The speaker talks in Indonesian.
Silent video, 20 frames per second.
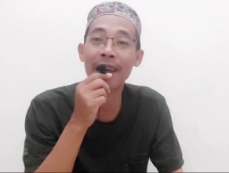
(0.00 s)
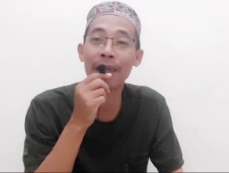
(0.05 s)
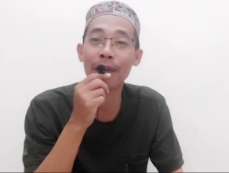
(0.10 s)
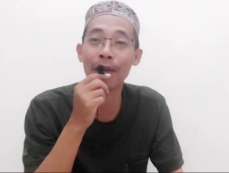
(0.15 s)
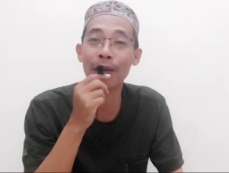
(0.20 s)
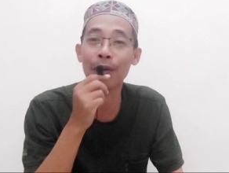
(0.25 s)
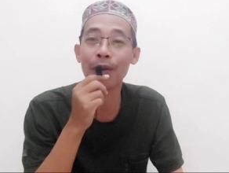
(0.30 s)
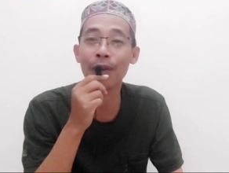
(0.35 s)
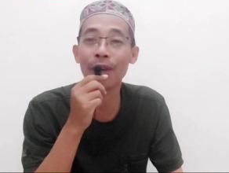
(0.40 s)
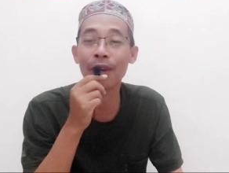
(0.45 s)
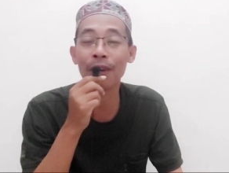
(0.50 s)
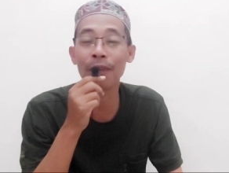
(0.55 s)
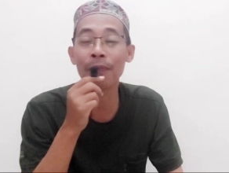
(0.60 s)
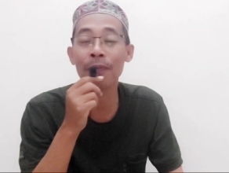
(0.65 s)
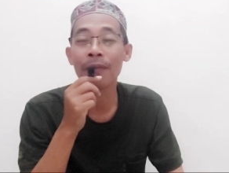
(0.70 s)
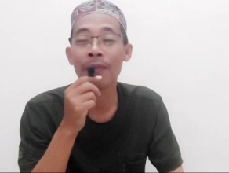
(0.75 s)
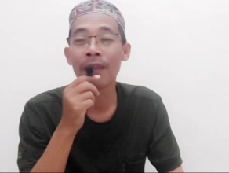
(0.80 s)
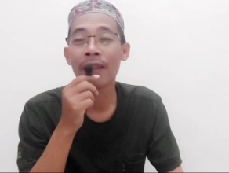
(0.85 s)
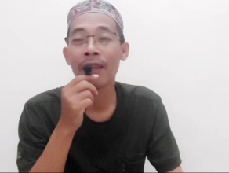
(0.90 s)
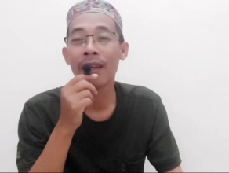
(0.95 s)

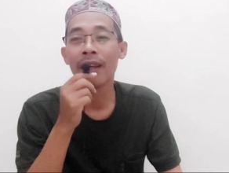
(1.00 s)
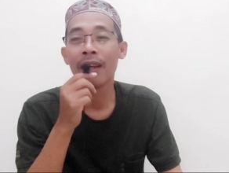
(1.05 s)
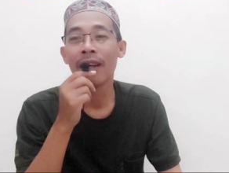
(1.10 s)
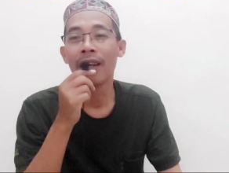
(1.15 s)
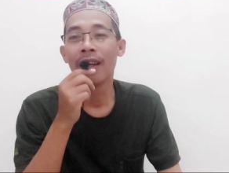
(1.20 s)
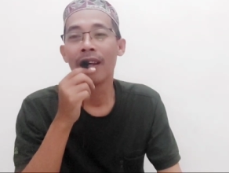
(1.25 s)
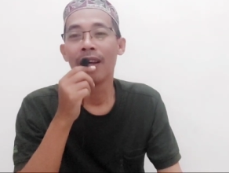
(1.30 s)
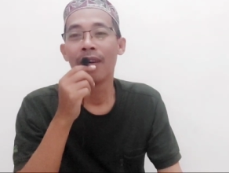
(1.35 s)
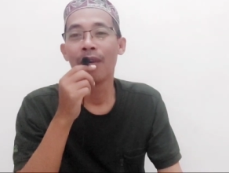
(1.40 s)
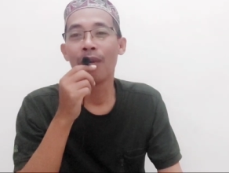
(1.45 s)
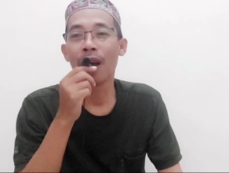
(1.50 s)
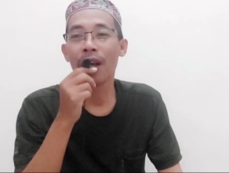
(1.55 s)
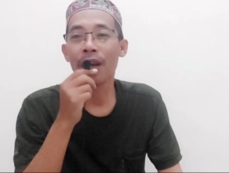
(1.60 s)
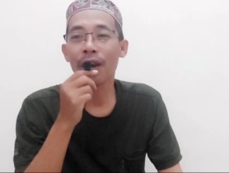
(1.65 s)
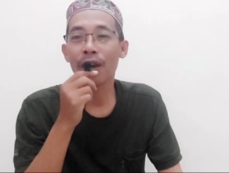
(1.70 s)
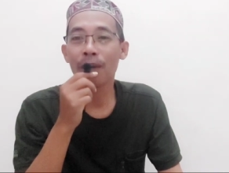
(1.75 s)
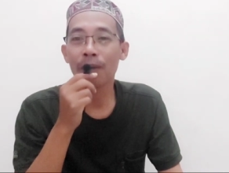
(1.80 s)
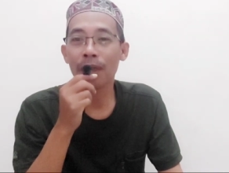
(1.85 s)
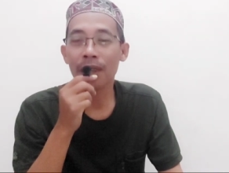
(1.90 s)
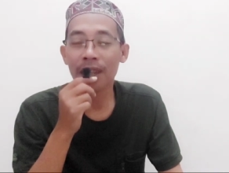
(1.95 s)
berguyon. Wa
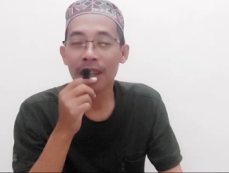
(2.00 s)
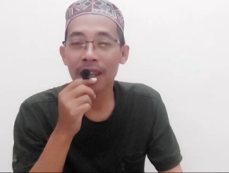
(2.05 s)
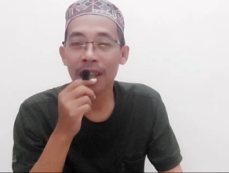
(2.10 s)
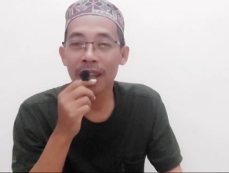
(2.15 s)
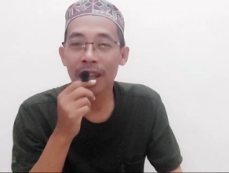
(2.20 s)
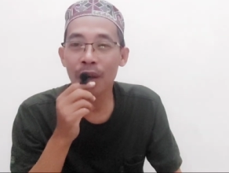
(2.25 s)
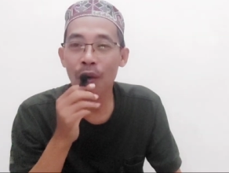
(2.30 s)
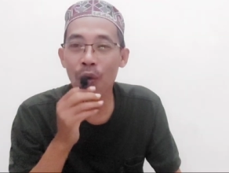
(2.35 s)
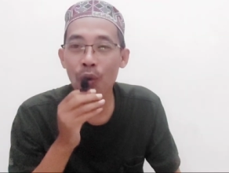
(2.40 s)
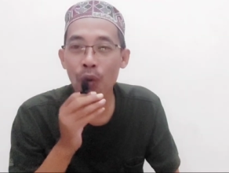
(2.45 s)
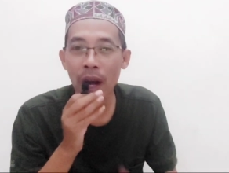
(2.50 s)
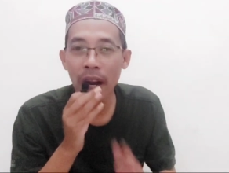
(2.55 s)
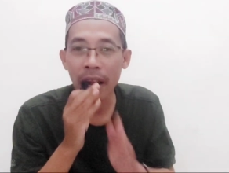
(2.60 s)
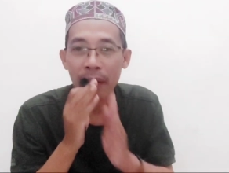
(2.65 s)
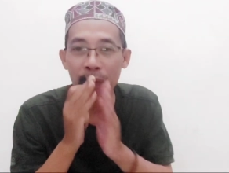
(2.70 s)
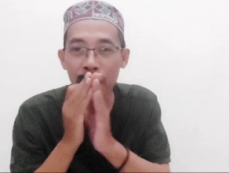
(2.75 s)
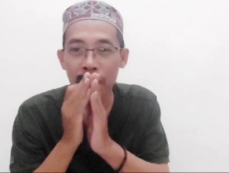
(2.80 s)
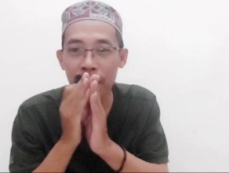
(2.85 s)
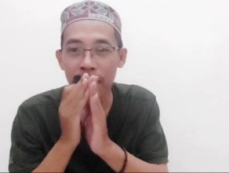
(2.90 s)
mini, minni wal afwa